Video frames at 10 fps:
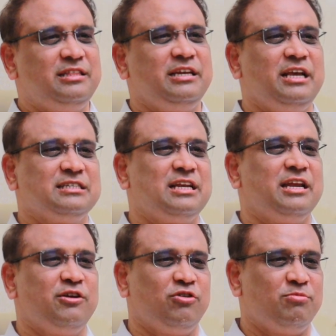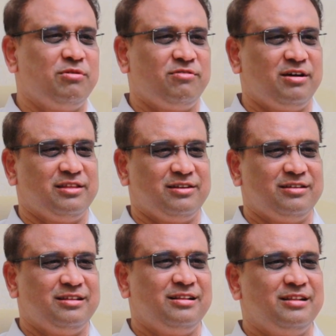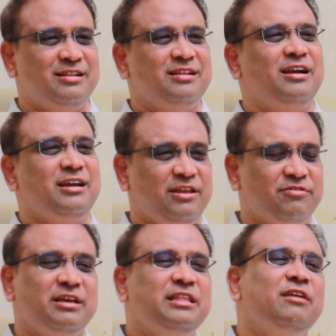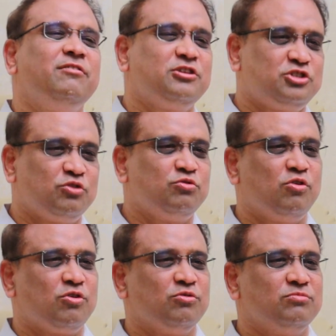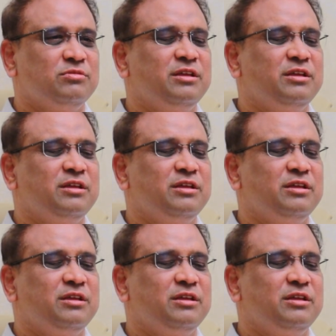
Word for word: త్రీ ఇయర్స్లో అనేవాళ్ళు మా ఫాదర్ ఓకే అంటే ఇరవై ఐదేళ్ళ వరకు చదువుకోవటం